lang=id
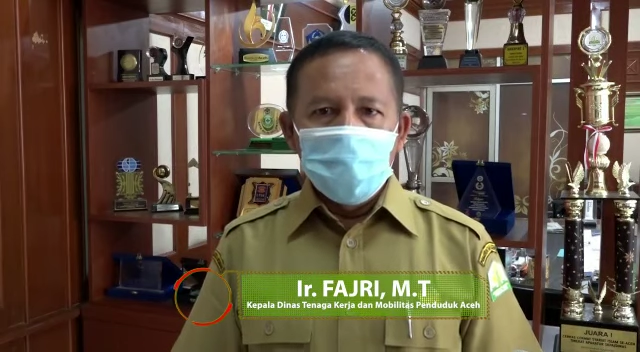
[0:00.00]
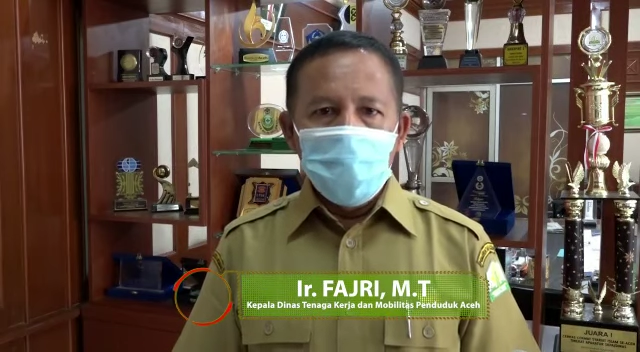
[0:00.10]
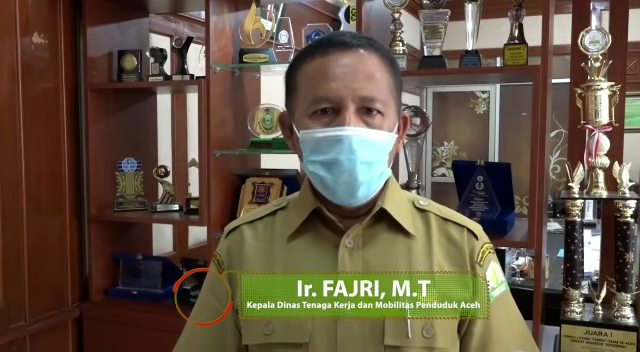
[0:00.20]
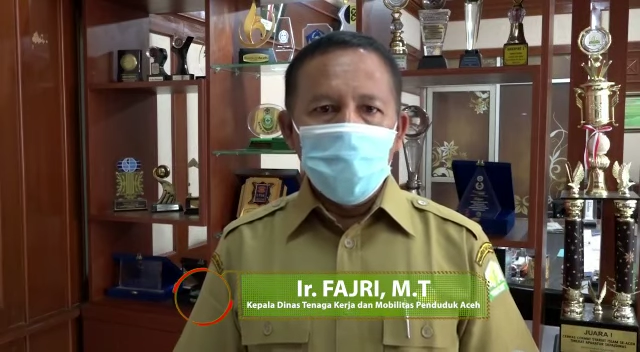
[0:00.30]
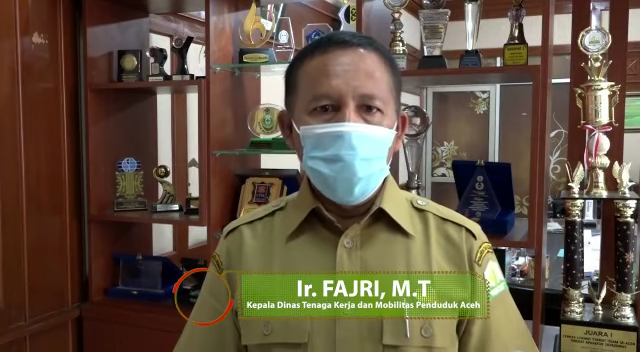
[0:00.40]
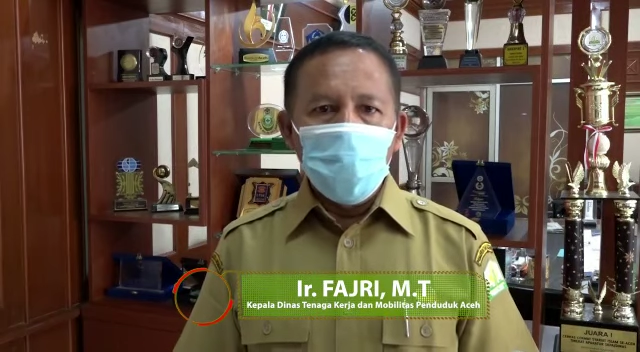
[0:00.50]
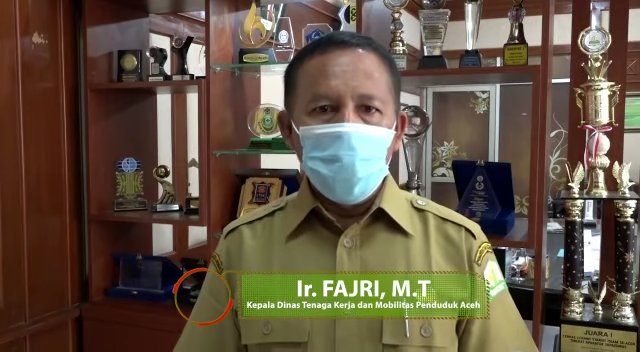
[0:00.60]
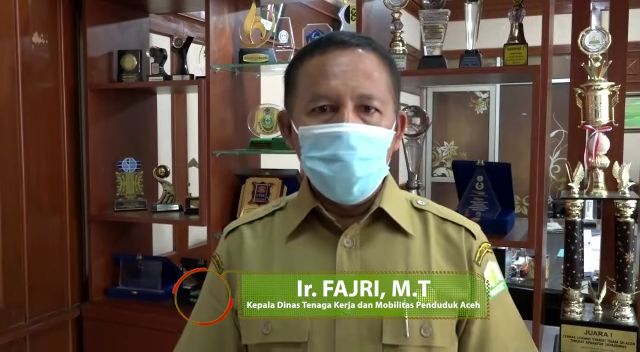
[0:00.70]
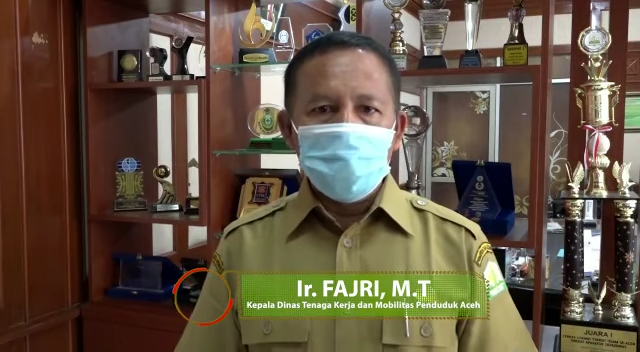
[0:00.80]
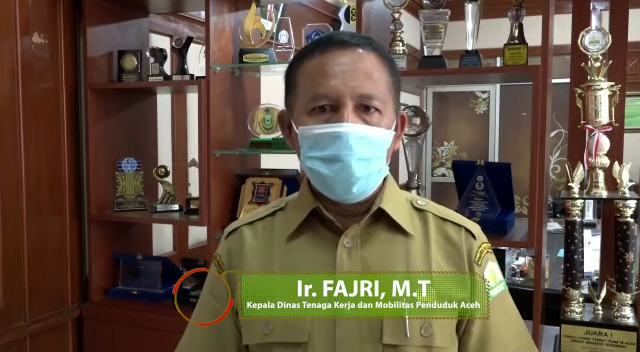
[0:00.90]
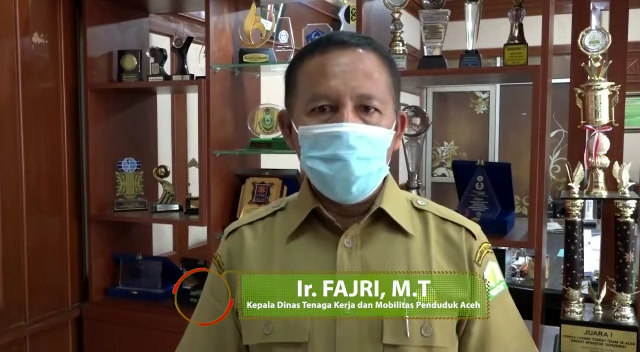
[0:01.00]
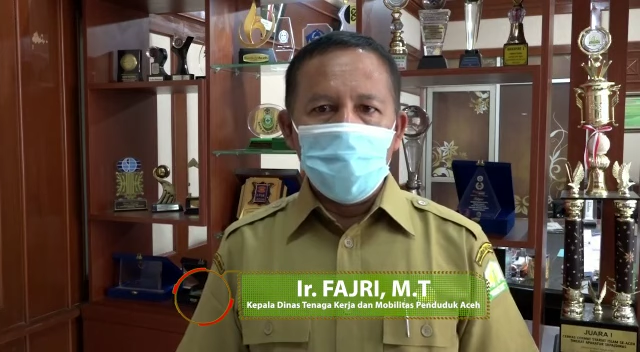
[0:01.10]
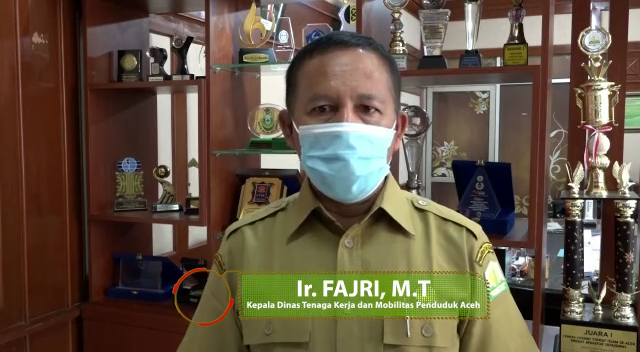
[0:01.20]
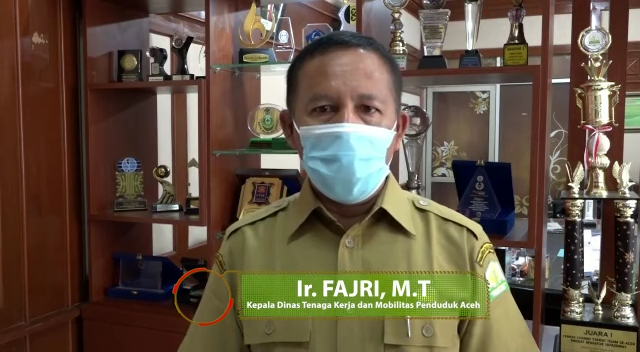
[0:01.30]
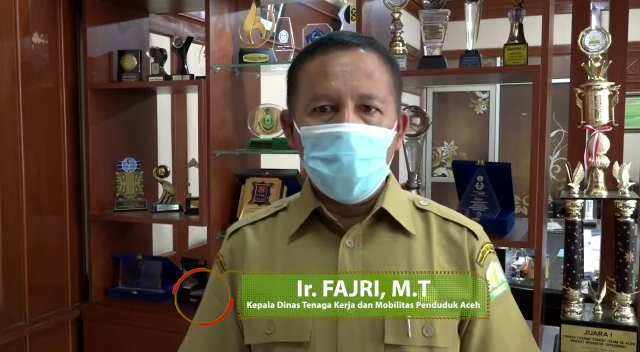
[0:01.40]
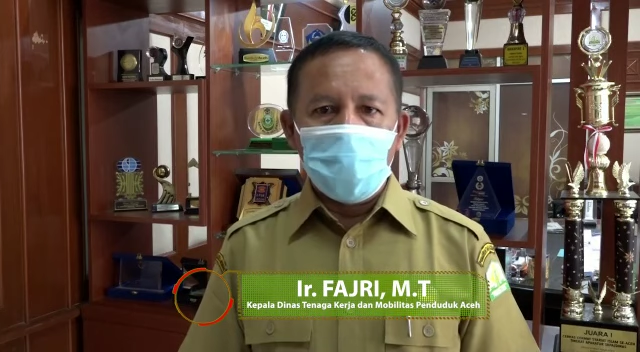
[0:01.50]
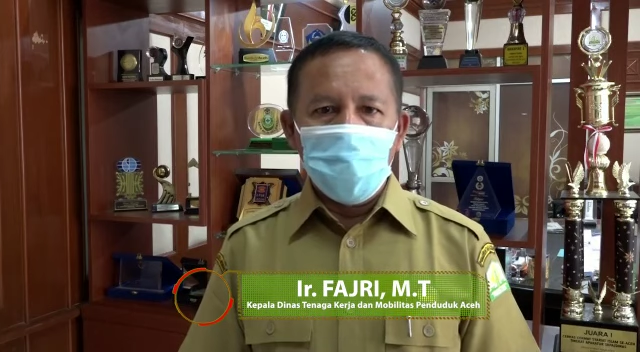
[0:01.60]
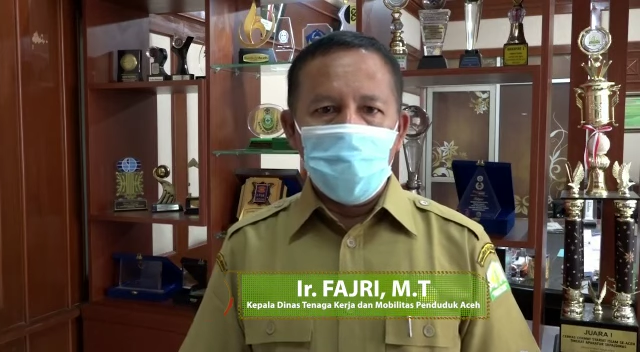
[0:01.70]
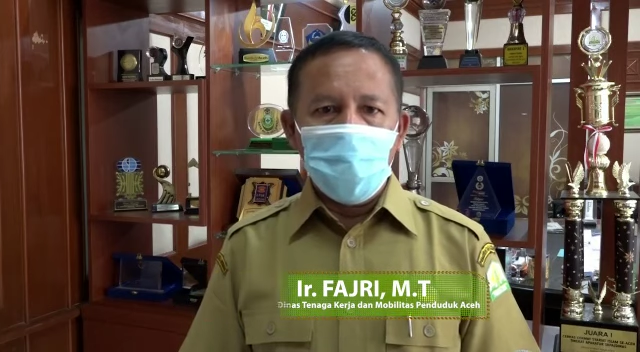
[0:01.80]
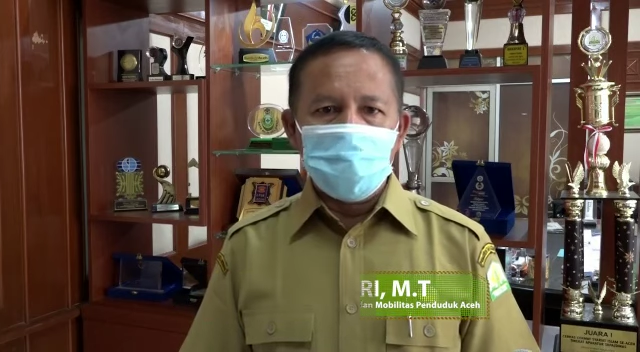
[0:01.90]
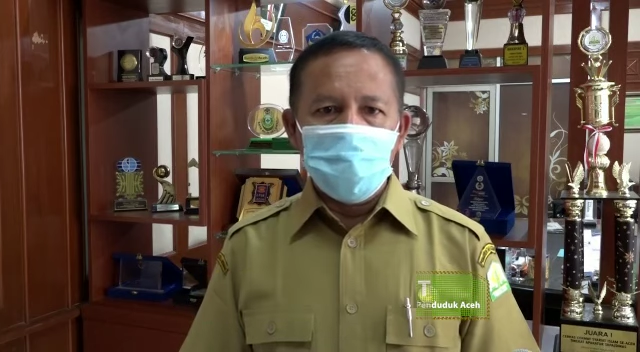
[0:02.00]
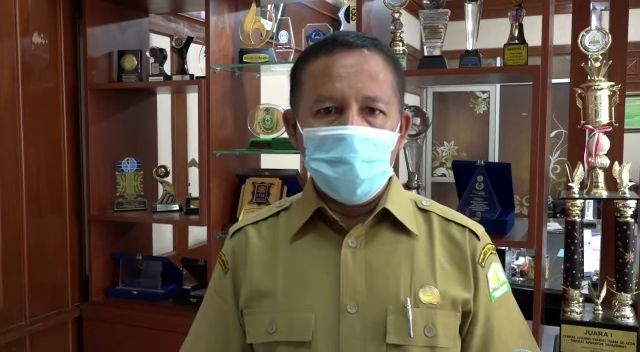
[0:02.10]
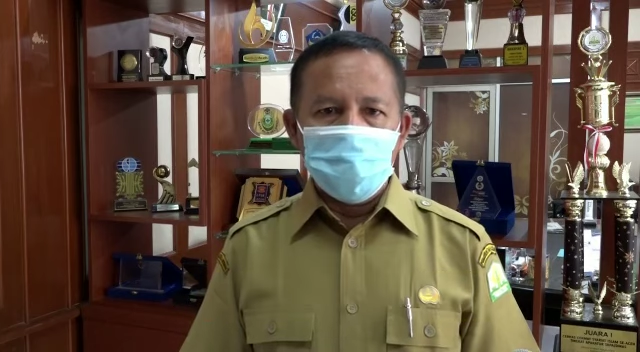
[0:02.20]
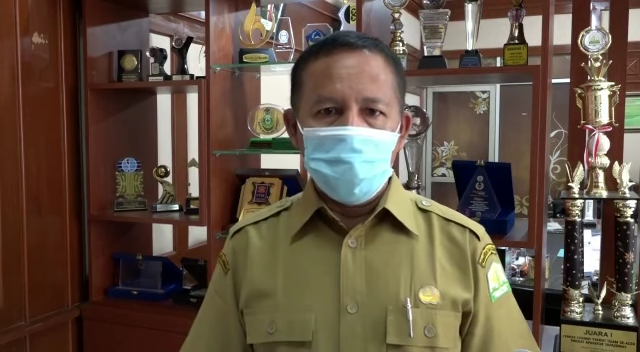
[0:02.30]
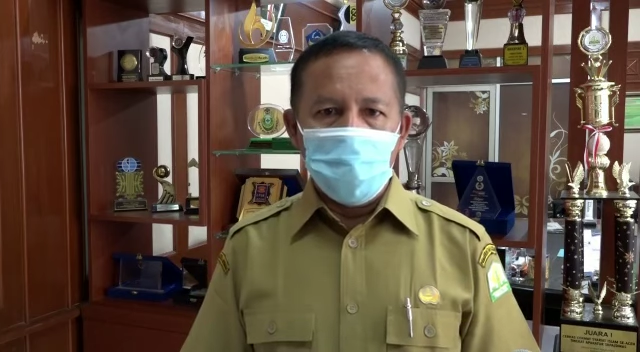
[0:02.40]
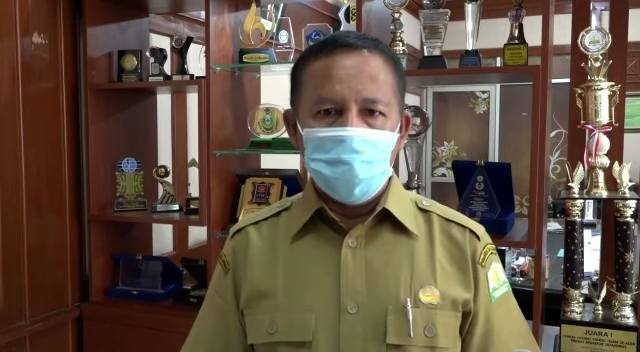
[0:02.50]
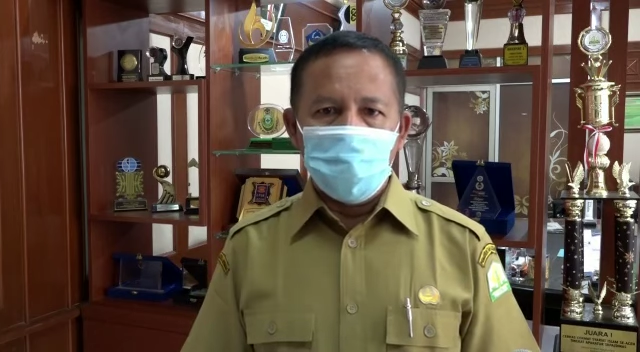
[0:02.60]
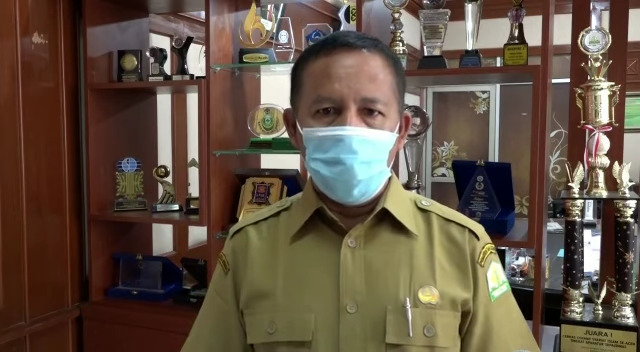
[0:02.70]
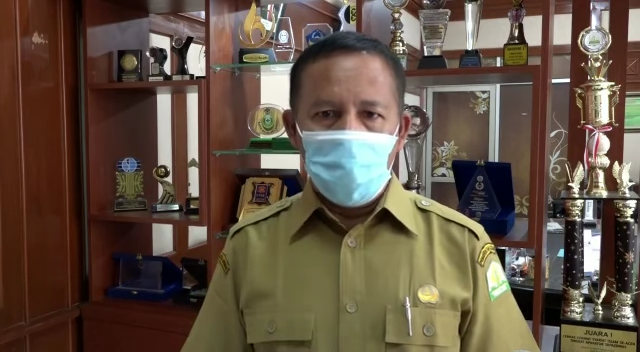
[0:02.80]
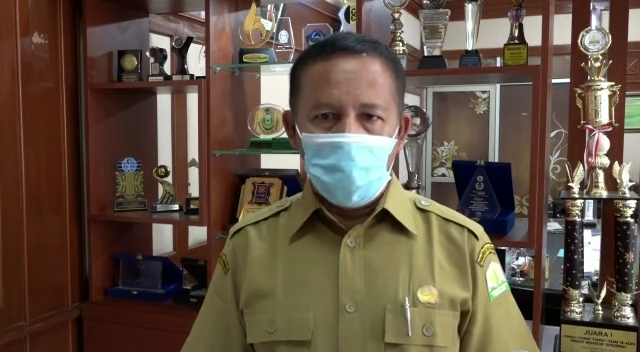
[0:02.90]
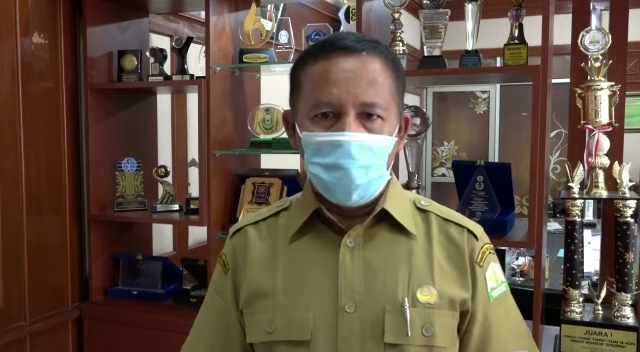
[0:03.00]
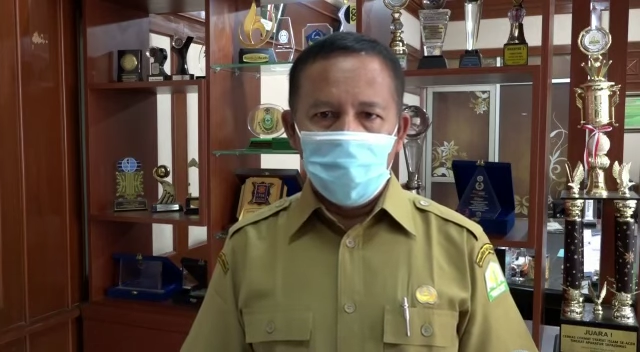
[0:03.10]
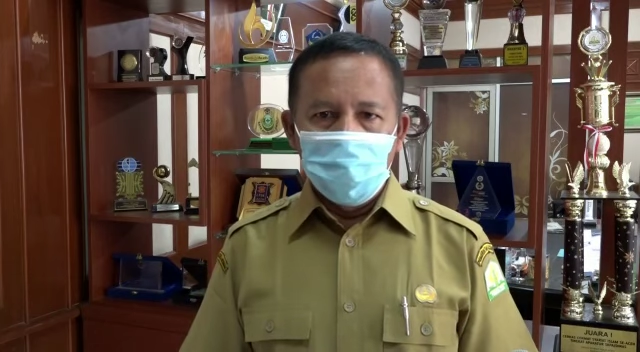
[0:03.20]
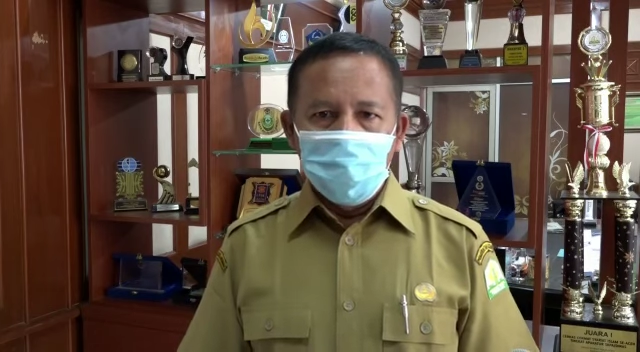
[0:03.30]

dan dukung bersama program vaksinasi nasional